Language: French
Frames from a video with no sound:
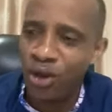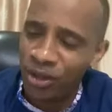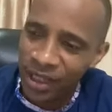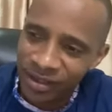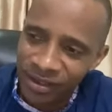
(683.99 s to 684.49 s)

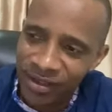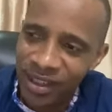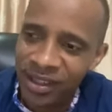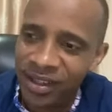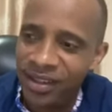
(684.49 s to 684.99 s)
On
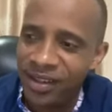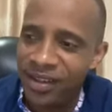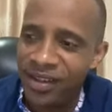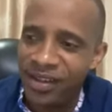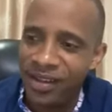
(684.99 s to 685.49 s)
attendait
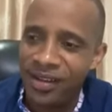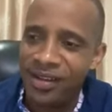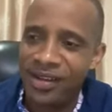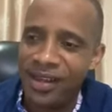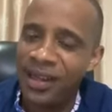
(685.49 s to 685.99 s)

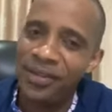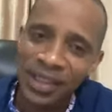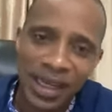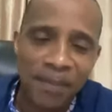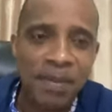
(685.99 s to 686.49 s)
à la
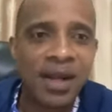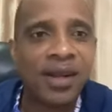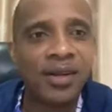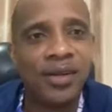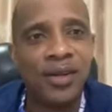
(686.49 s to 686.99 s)
veille de la
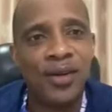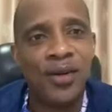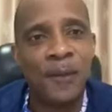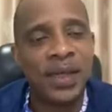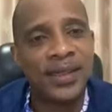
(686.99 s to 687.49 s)
Pâque.
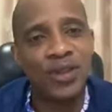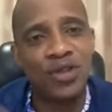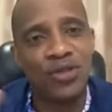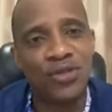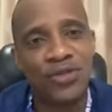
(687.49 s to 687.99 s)
On partait
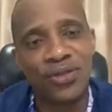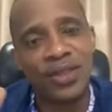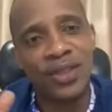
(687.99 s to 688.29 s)
juste